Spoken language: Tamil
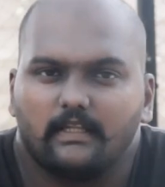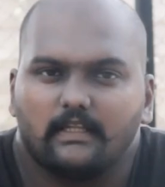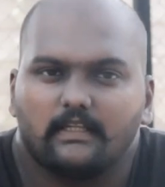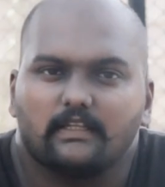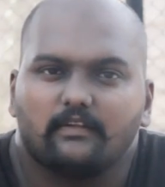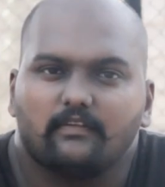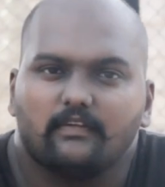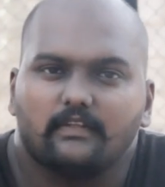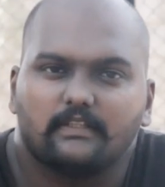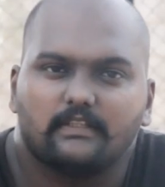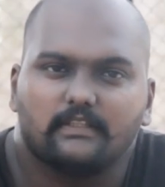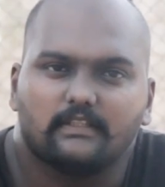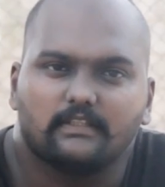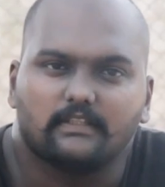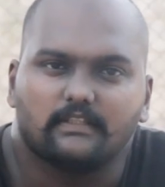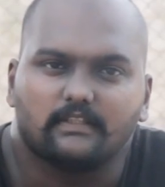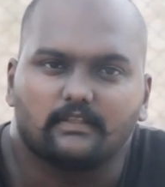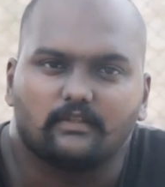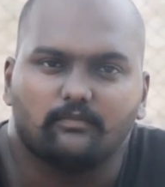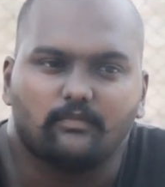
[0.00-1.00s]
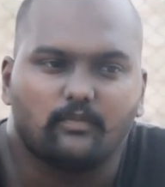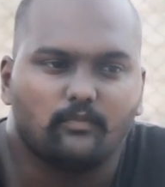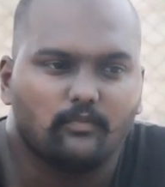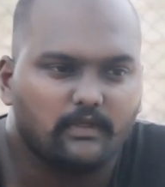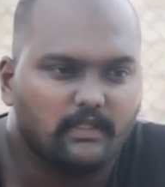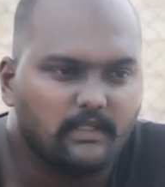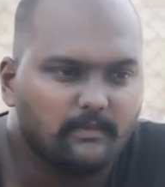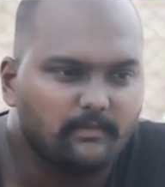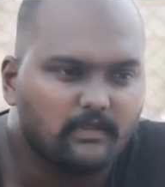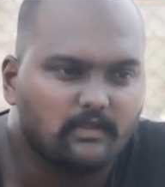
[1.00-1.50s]
தமிழ்நாட்டில் வந்து ரொம்ப
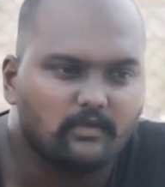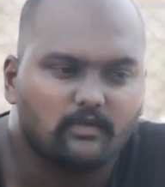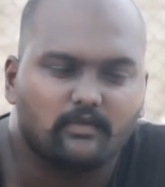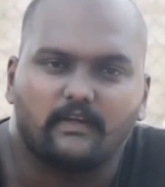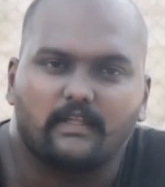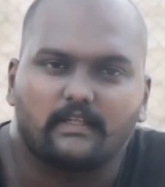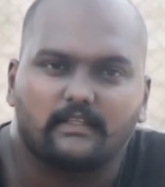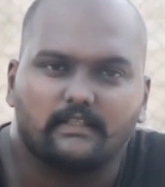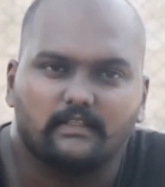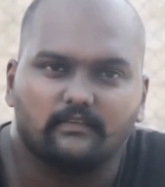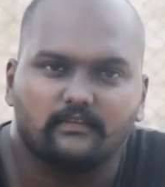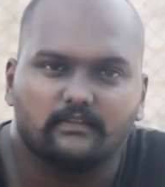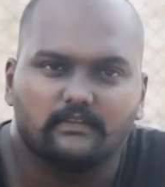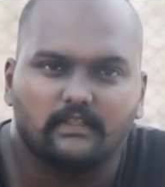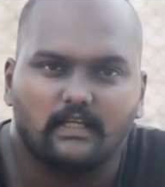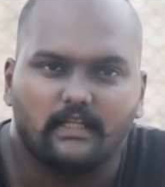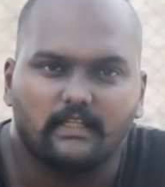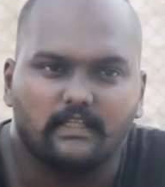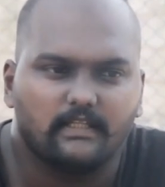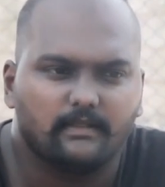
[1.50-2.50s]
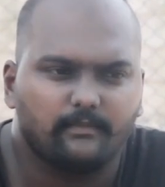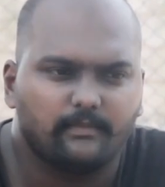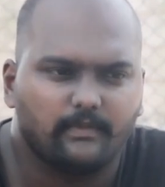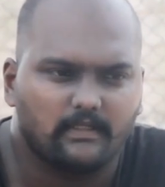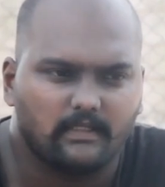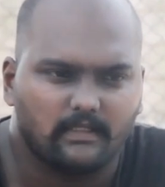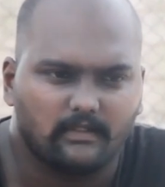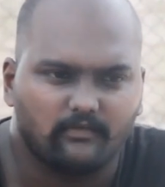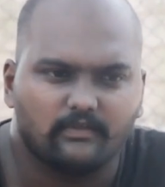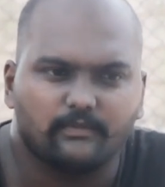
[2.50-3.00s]
முக்கியமான ஒரு வார்த்தை வந்து அதிக
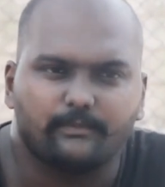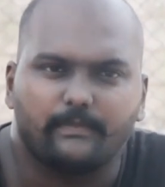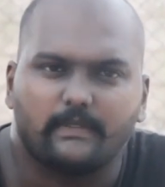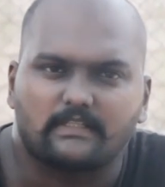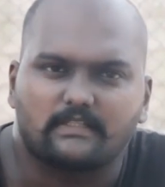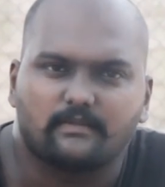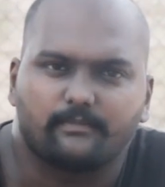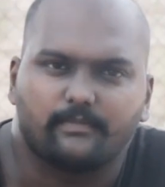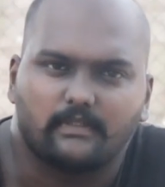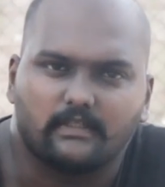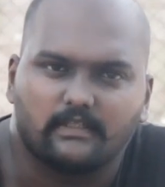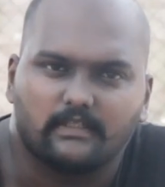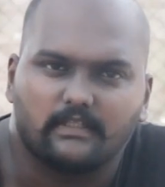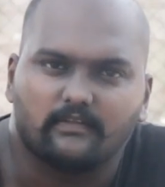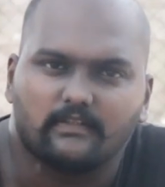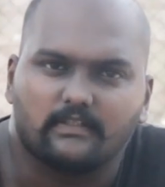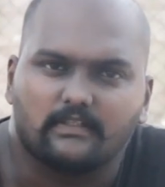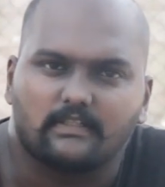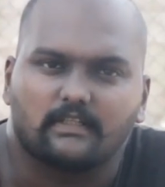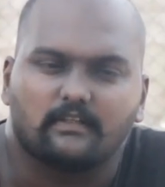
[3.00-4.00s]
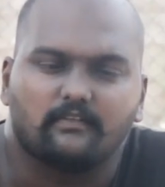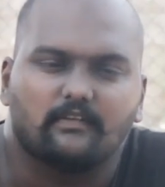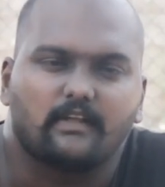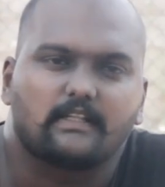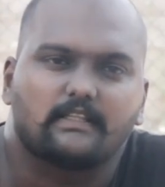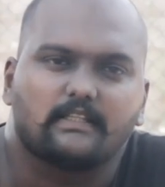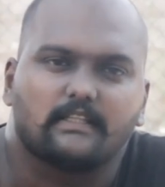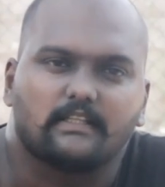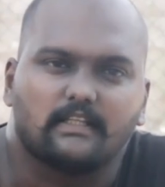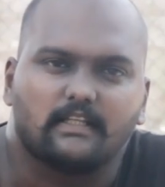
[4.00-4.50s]
பேர்னால வந்து பேசப்பட்டுக்கிட்டே வந்துட்டு இருக்க
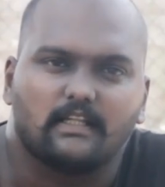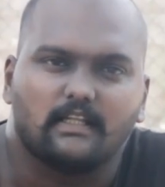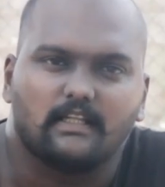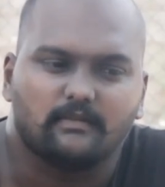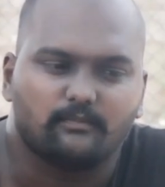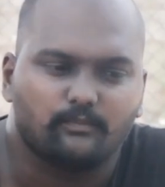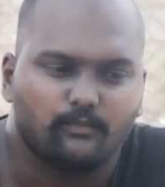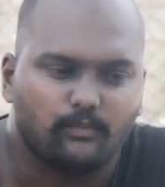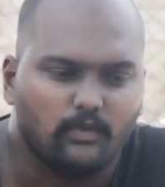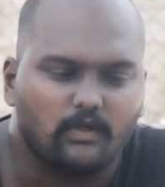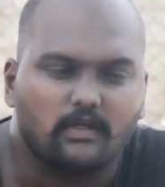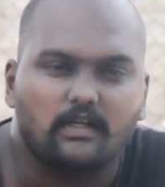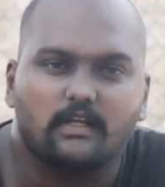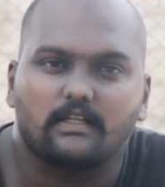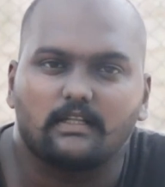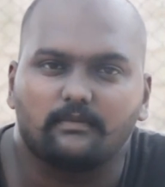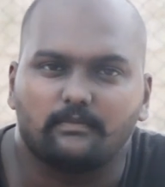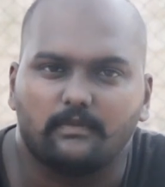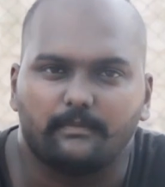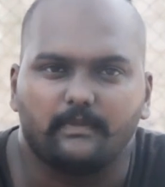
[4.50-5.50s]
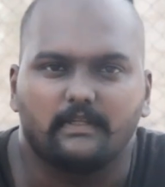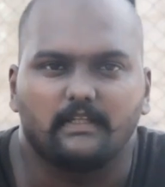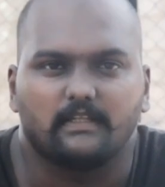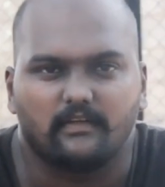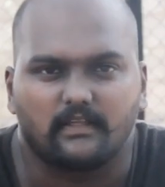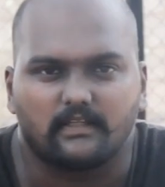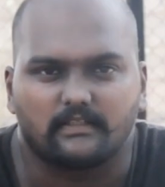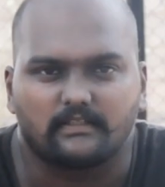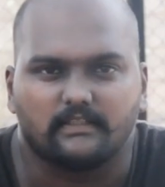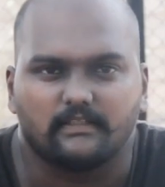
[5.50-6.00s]
வார்த்தை என்னென்னா போராட்டம் அப்படிங்கிற
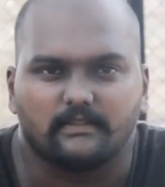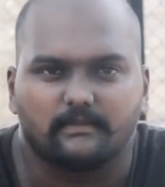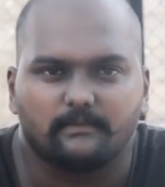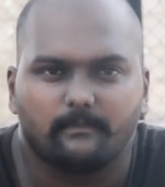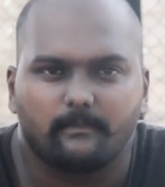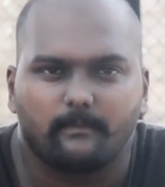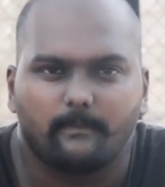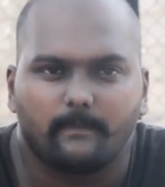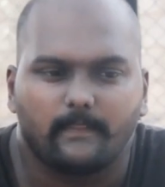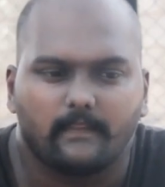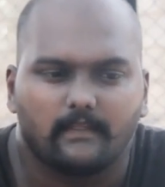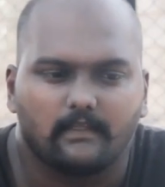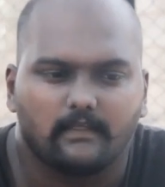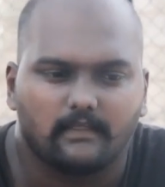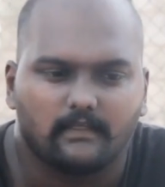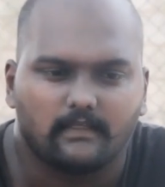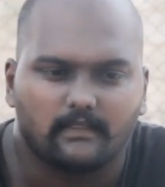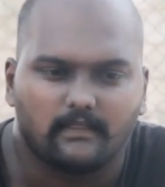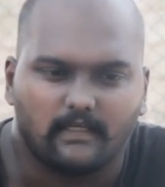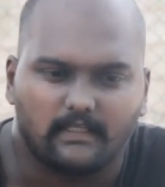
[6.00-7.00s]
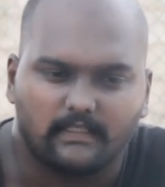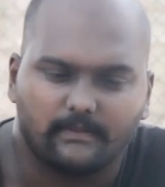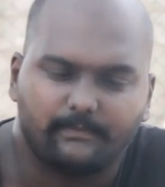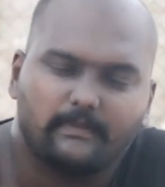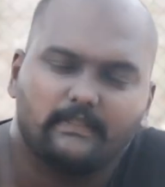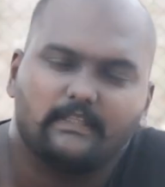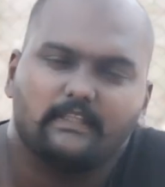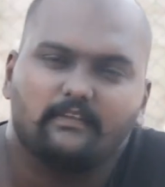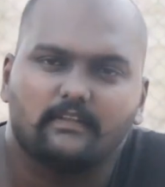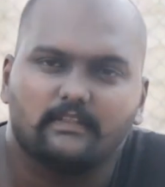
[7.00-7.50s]
வார்த்தை அதை
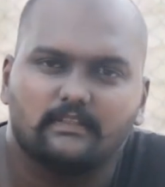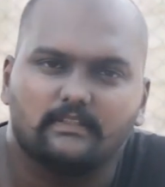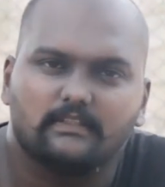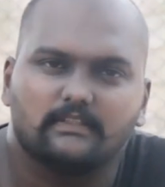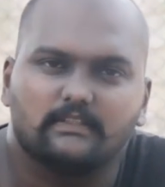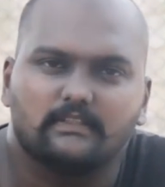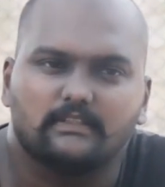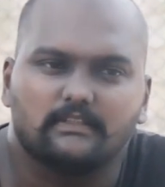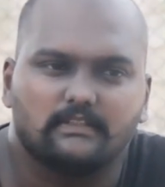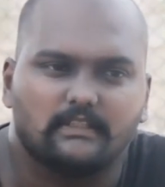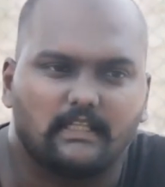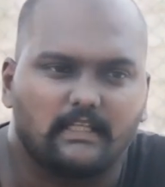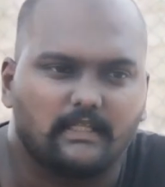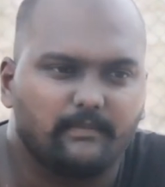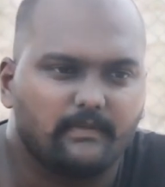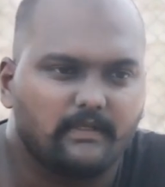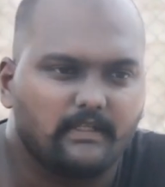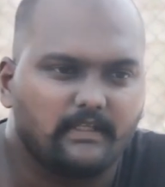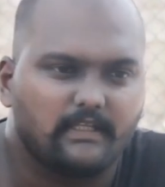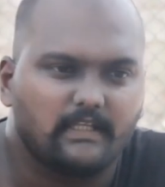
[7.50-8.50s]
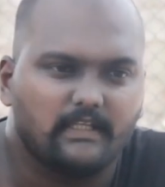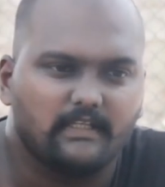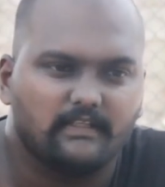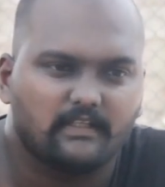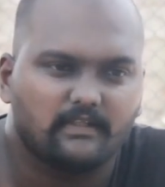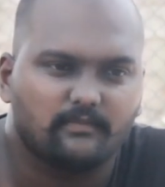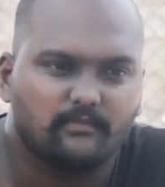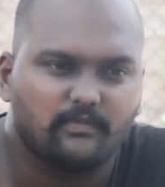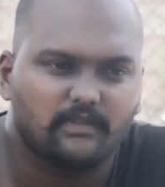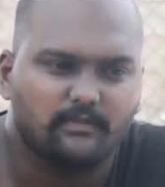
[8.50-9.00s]
பற்றி வந்து நிறைய பேர்கிட்ட கேள்வி
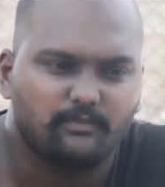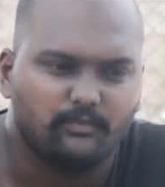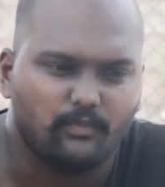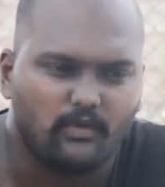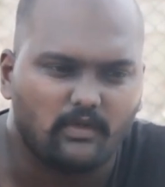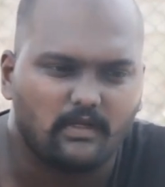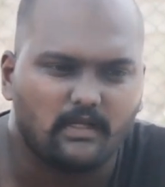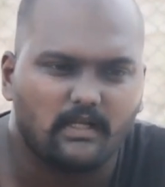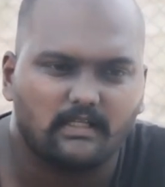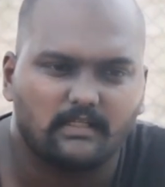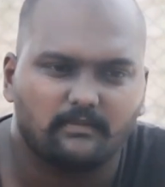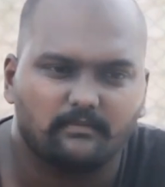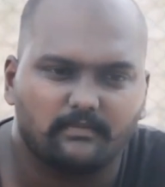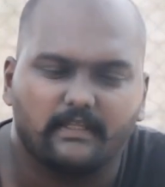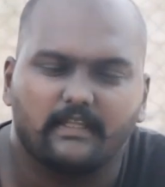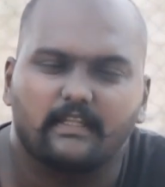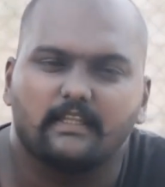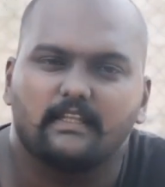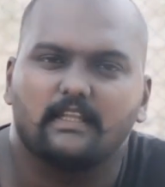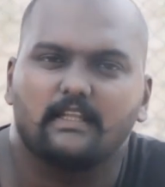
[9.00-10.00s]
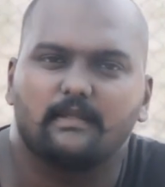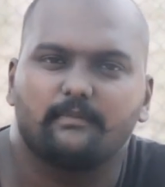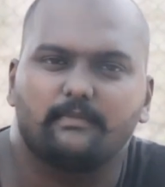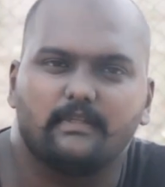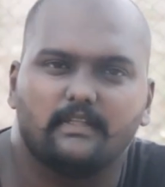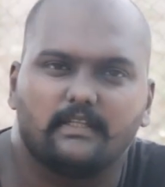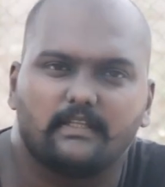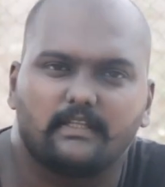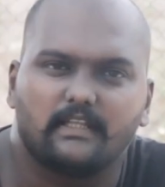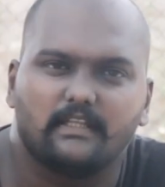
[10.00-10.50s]
கேட்கும்போது போராட்டம்னா என்ன
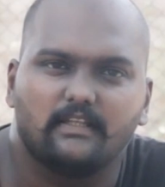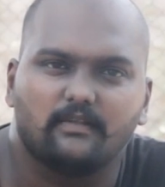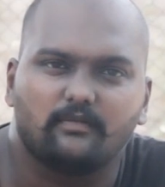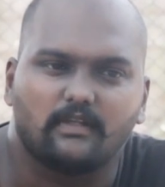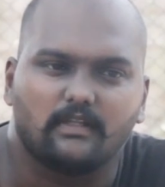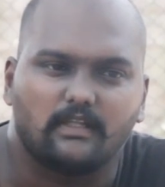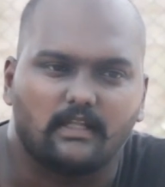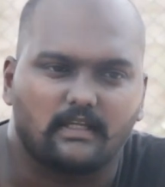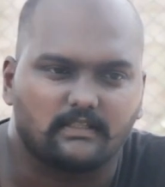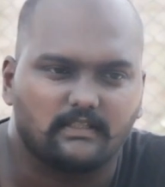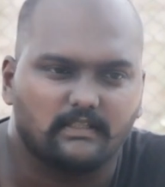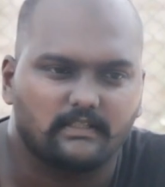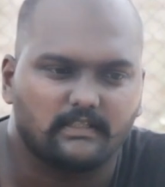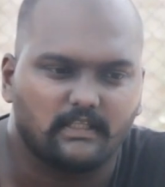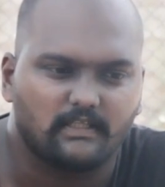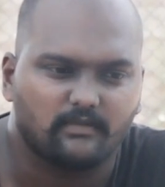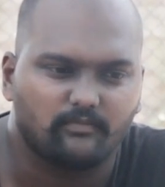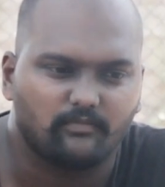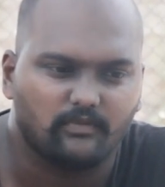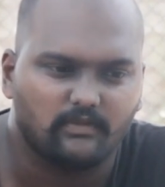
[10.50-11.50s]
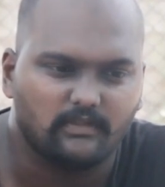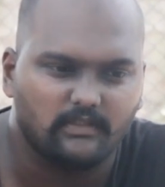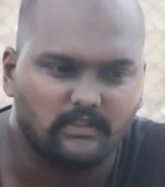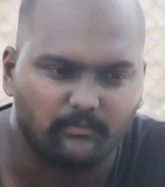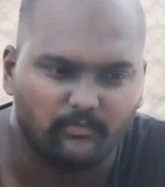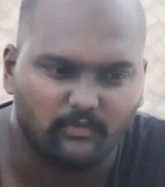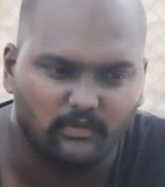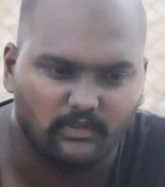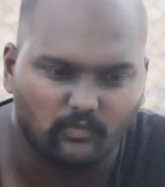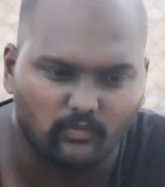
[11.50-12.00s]
அப்படிங்கிற கேள்விக்குண்டான அர்த்தம் கேட்கும்போது
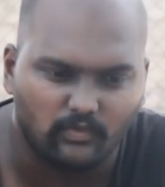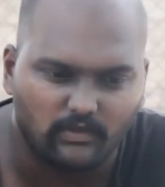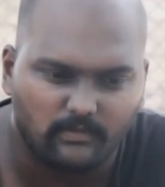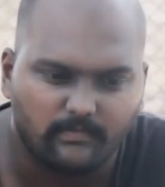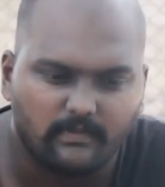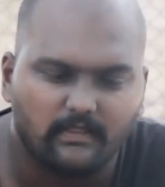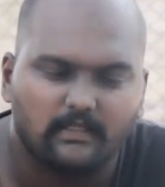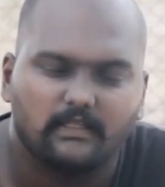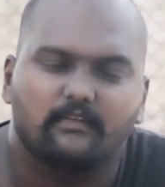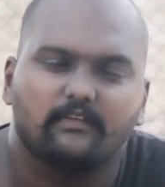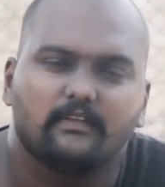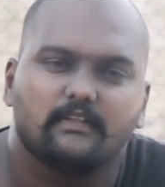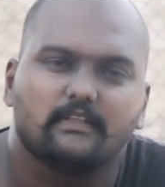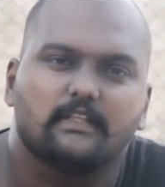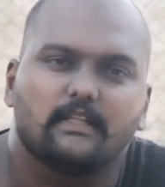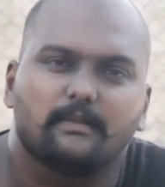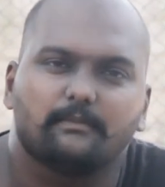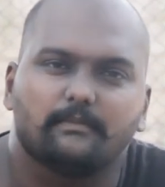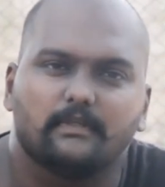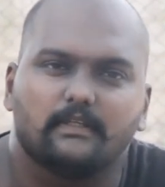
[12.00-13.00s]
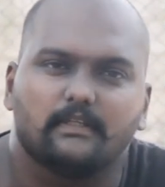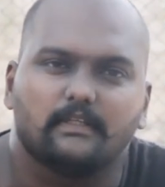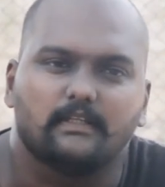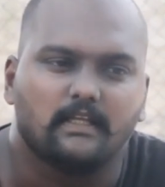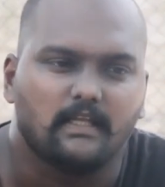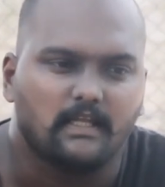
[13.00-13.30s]
நம்மளுடைய உரிமைகளை வந்து நம்ம